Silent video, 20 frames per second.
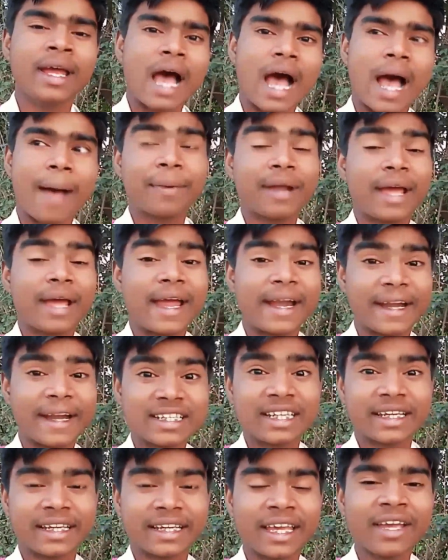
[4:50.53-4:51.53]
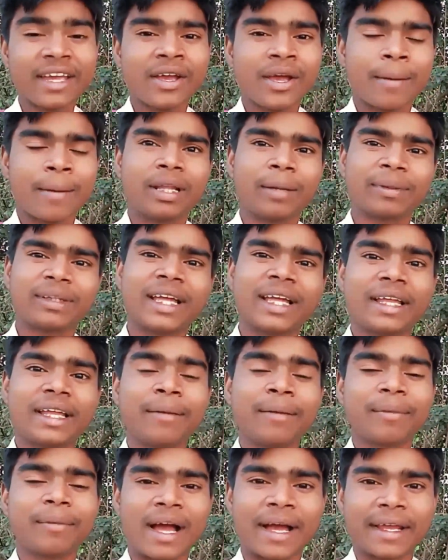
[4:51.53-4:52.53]
अपना एड्रेस लिख के मतलब बता देना
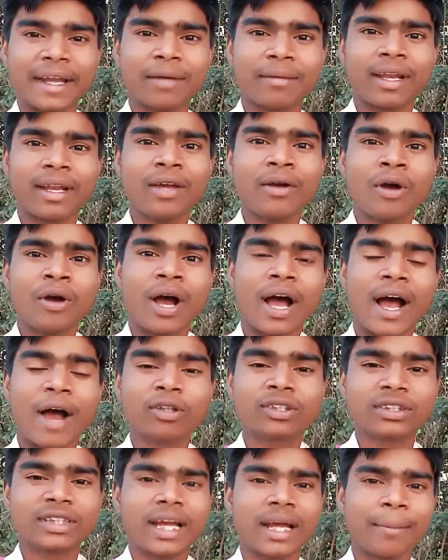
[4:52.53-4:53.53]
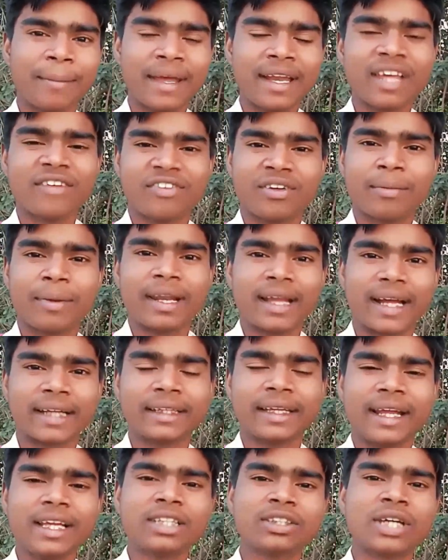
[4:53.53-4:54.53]
कहाँ के रहने वाले हैं और उसके आगे मेल या फीमेल लगा
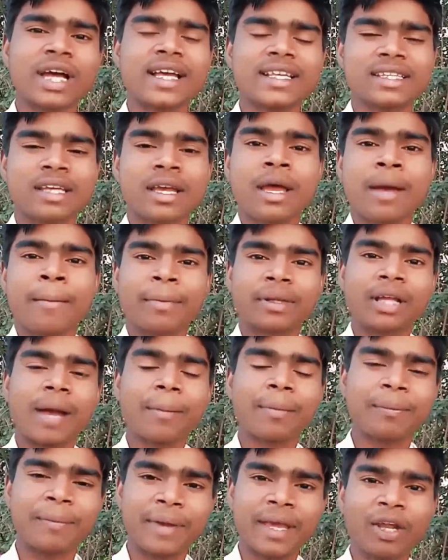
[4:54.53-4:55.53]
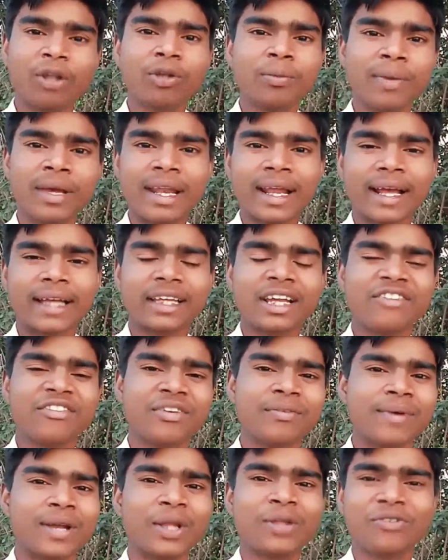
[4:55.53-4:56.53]
देना जांच मतलब आप मेल हो तो मेल लगा देना
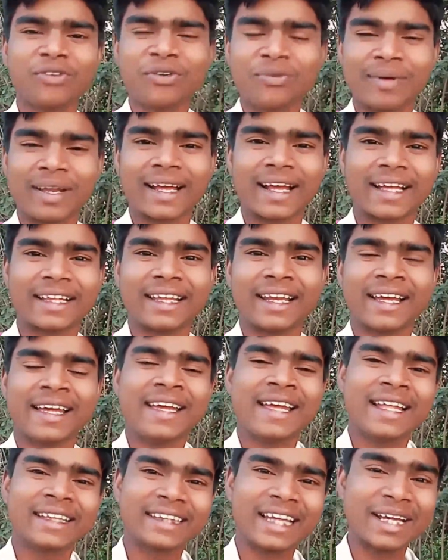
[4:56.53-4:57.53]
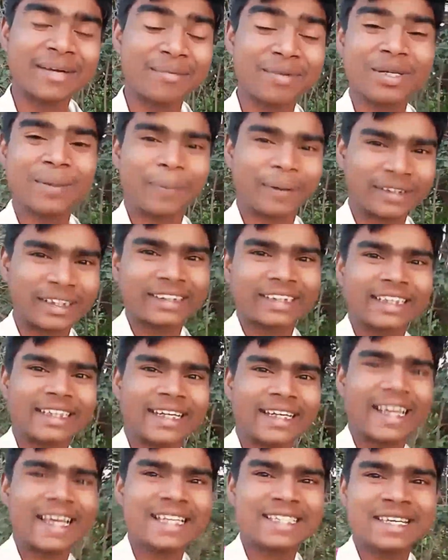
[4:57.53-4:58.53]
फीमेल हो तो फीमेल लगा देना ताकि मुझे पता चल
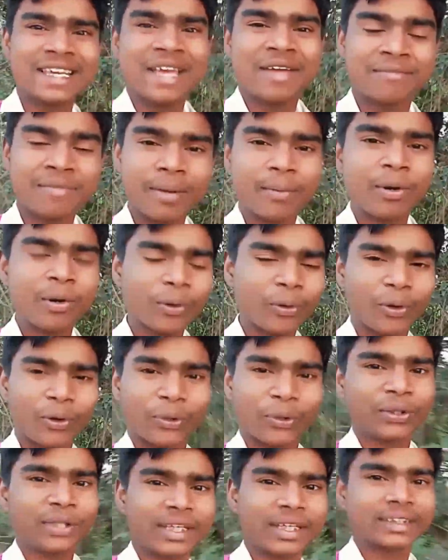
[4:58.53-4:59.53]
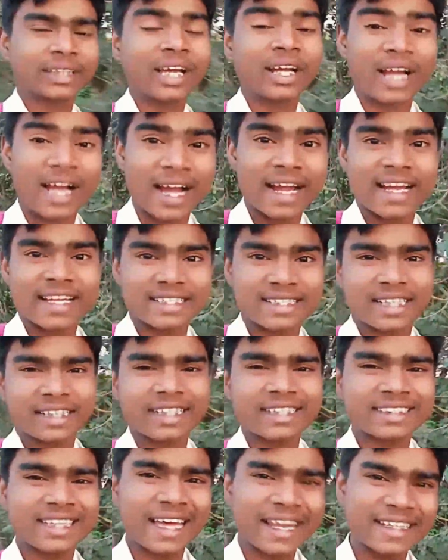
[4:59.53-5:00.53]
जाएगा इस मैं वीडियो कौन कौन देखता कहाँ कहाँ से देखता
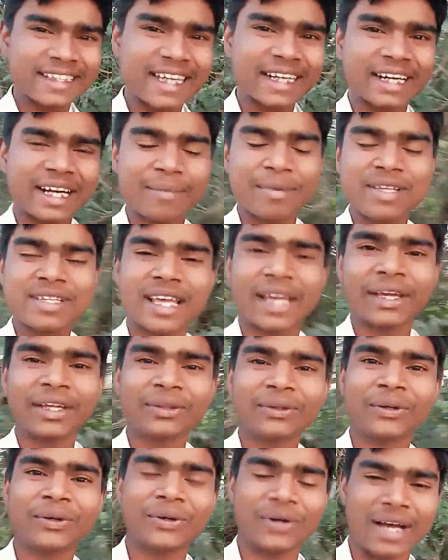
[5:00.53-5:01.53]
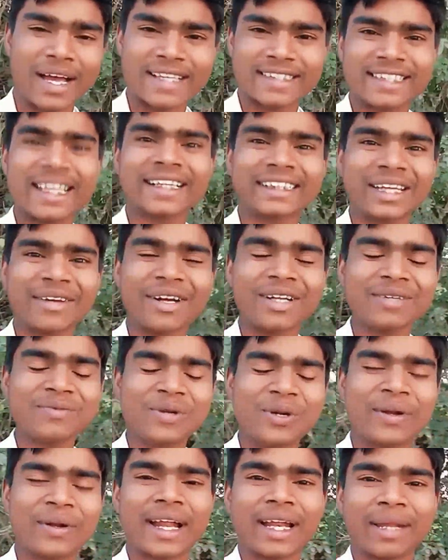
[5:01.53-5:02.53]
सारी जानकारी मिल जाएगी तो अच्छा लगता है
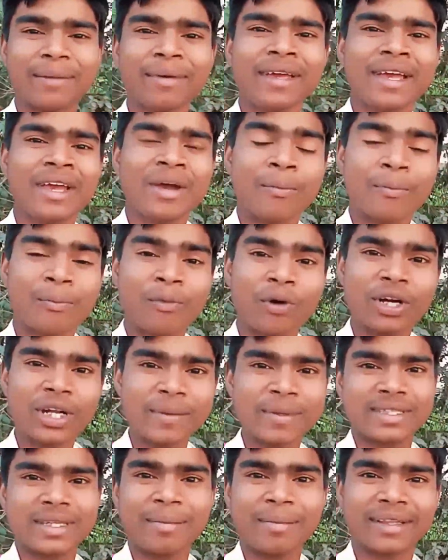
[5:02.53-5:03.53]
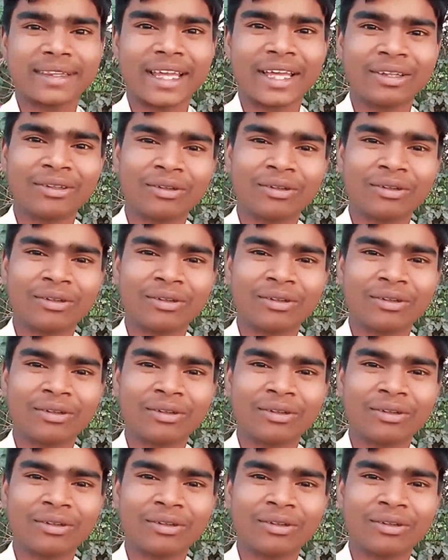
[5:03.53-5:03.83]
वीडियो बनाने में मोटिवेशन मिलता है